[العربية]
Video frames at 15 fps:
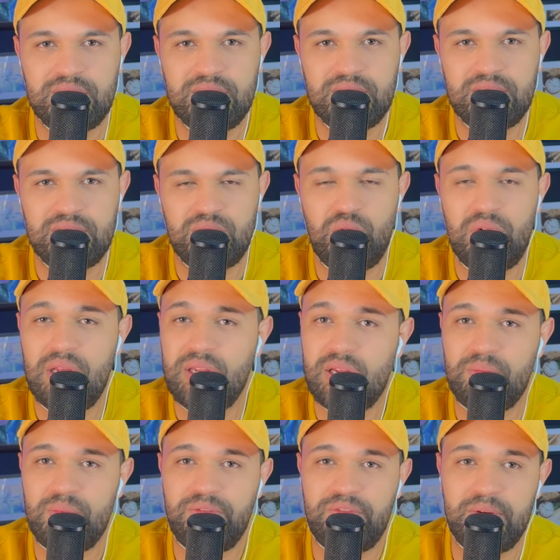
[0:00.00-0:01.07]
تقول لها انا
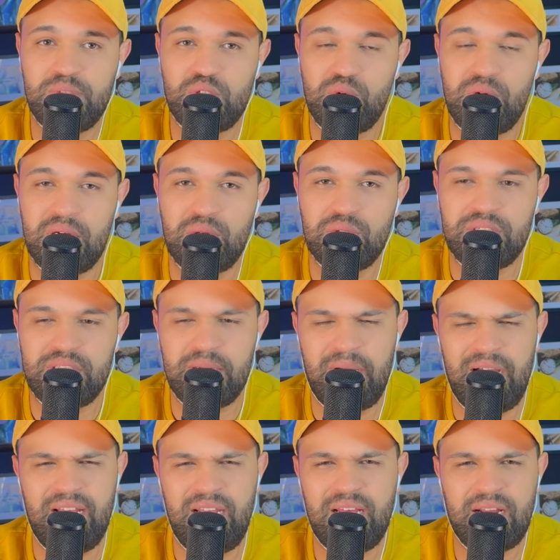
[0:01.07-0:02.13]
راه ما فهمت والو تيدير
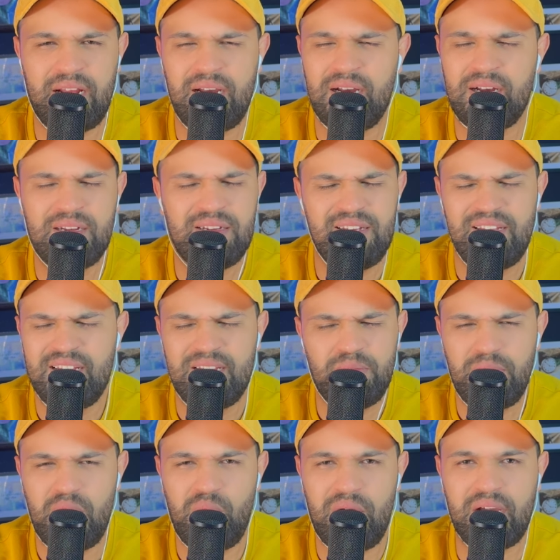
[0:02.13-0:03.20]
بحال لا راها
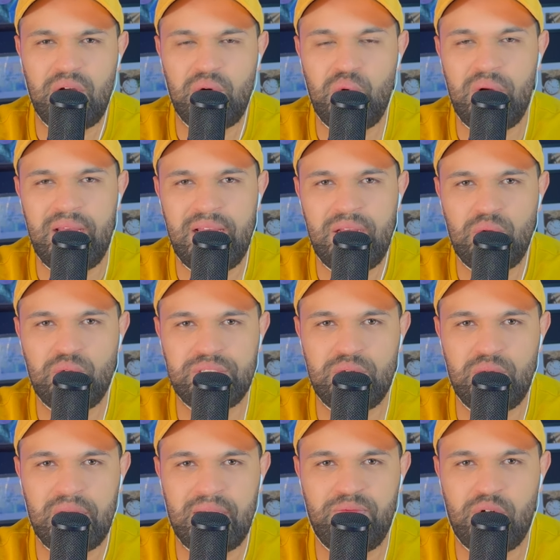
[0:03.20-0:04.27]
ما واقع والو
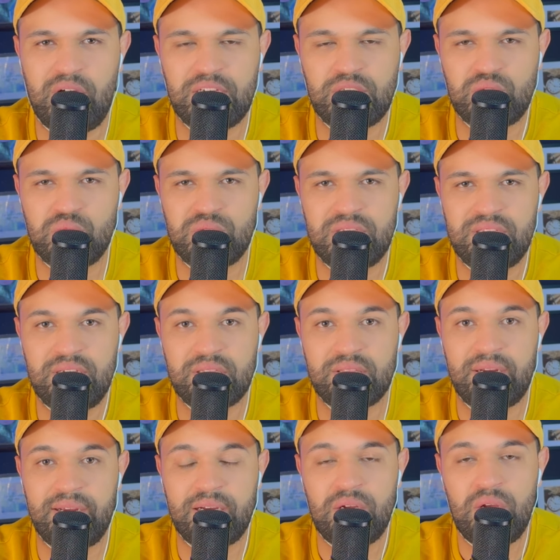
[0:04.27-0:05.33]
تيقول غير فوقاش توصل ديك
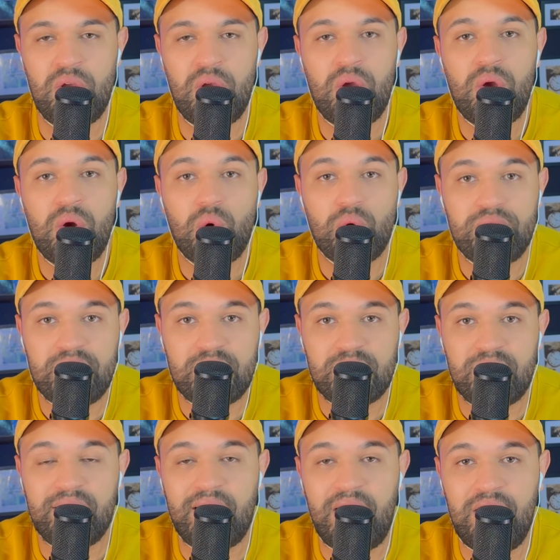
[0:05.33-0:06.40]
الطريق وديك
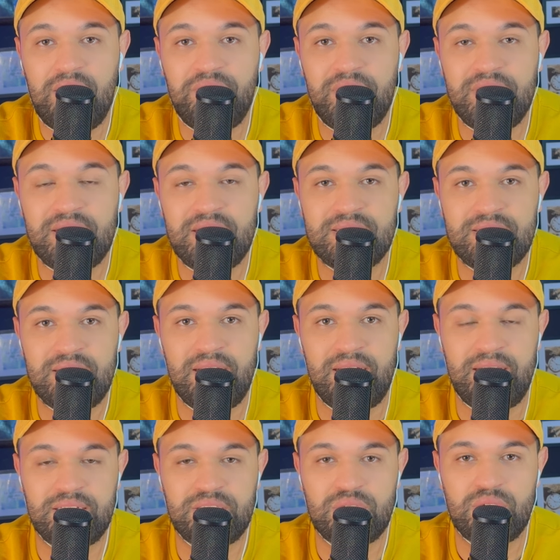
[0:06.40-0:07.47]
الطريق حلفات لا
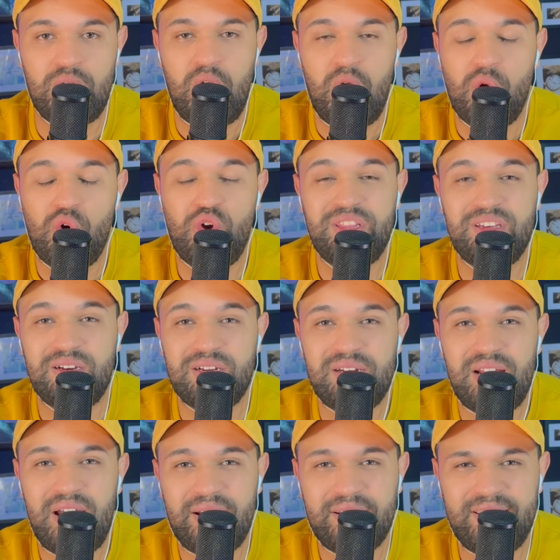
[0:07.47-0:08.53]
سالات وهذاك
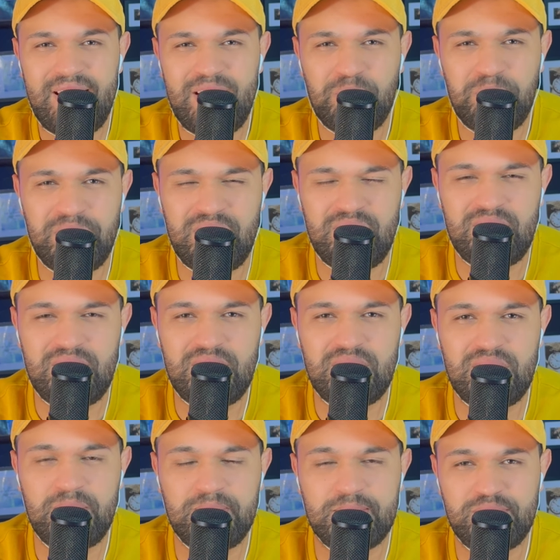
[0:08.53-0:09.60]
النهار كان
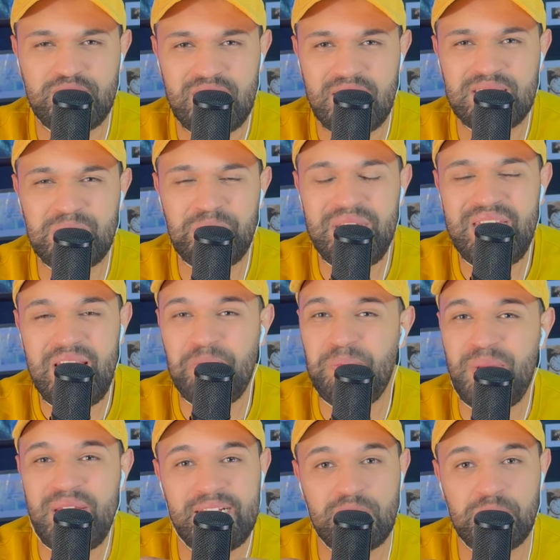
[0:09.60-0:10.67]
بالضبط في شهر 8
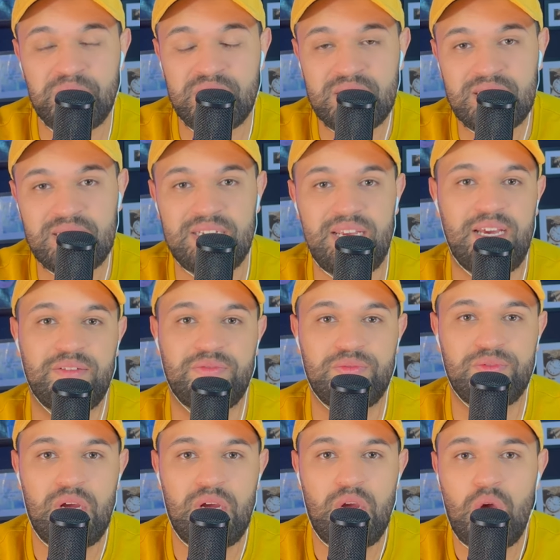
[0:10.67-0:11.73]
بارد بزاف
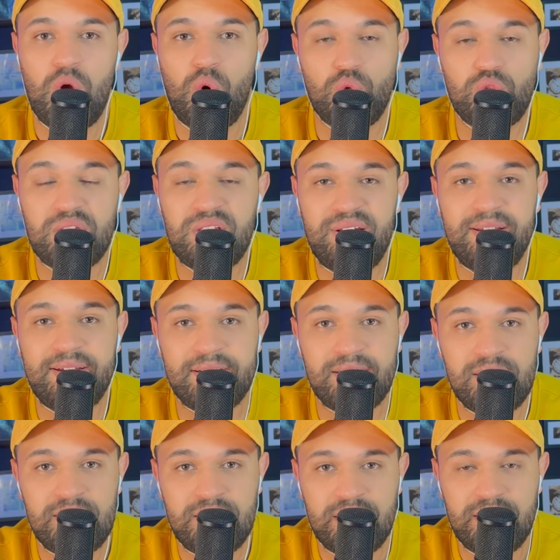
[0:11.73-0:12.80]
والطريق
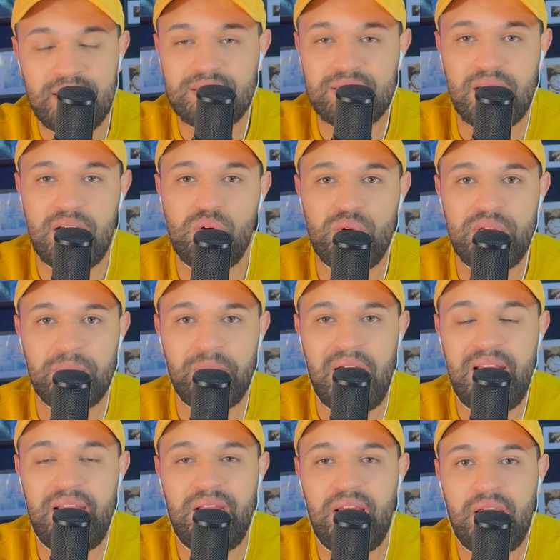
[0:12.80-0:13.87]
كانت خاويه
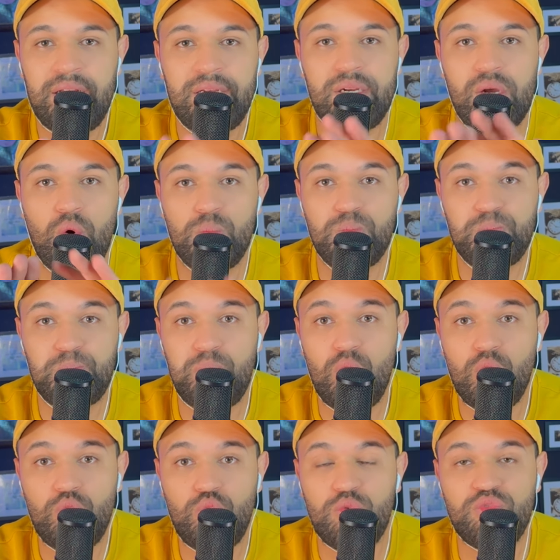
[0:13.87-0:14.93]
بحال انه
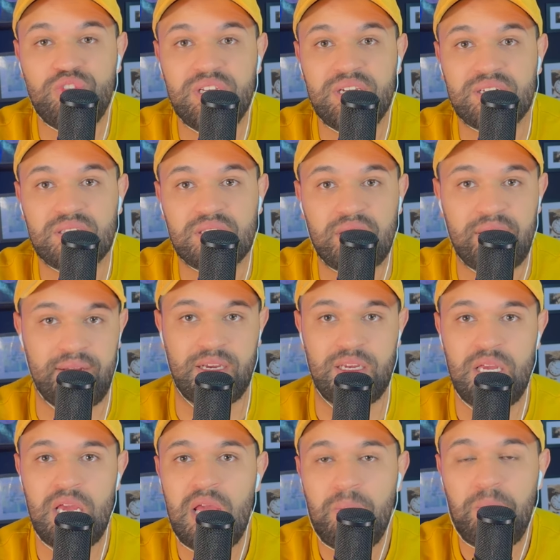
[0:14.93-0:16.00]
بوحدو في ديك الطريق
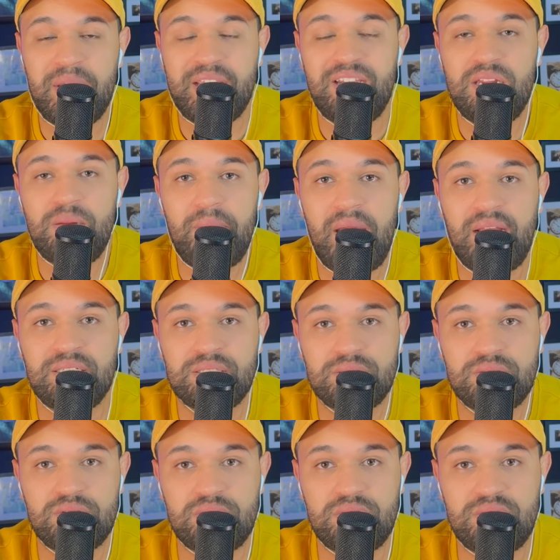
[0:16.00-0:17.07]
ما كاين معاه
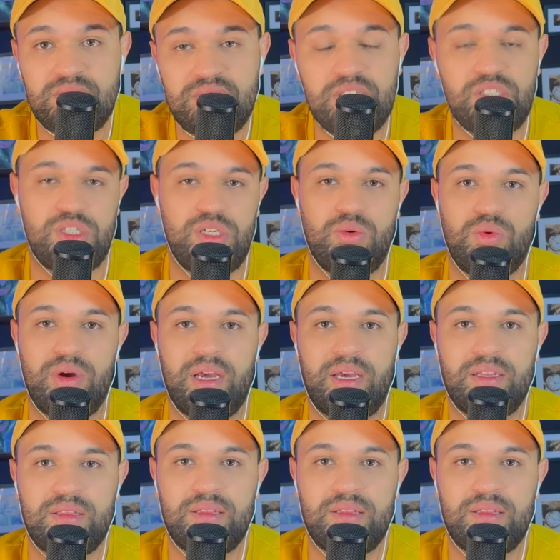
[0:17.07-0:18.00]
حتى شي واحد